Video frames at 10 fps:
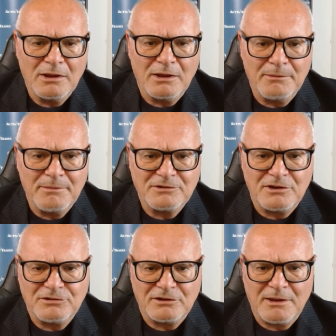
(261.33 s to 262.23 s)
il mese
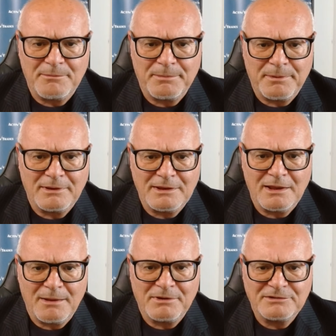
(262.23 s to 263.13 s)
di settembre prima
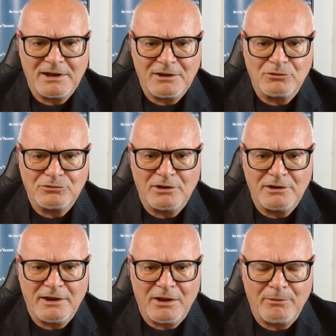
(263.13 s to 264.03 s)
di abbassare il costo
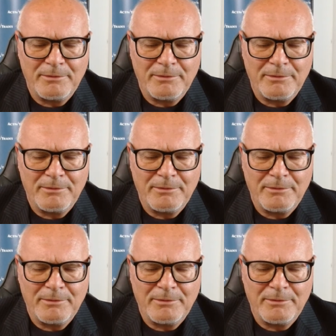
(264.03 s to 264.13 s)
del denaro,